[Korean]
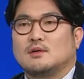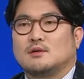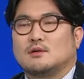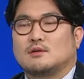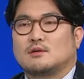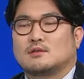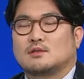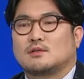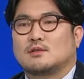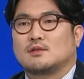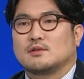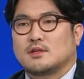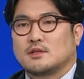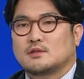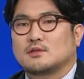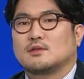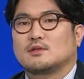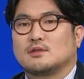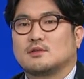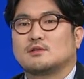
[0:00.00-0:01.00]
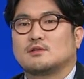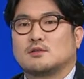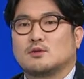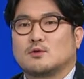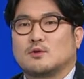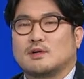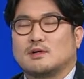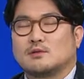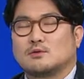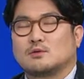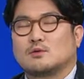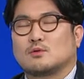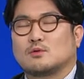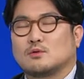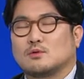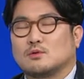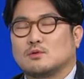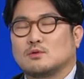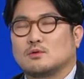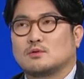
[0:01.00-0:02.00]
어, 지역의 청년들과
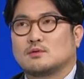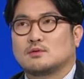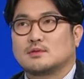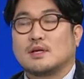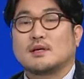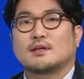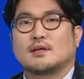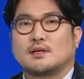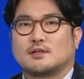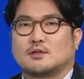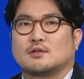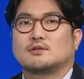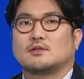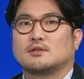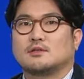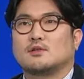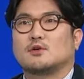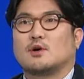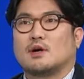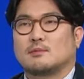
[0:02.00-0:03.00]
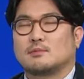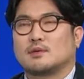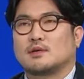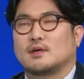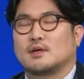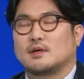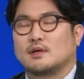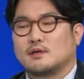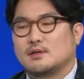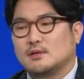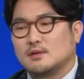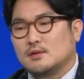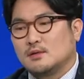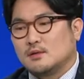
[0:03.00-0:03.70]
또 세계의 청년들과 함께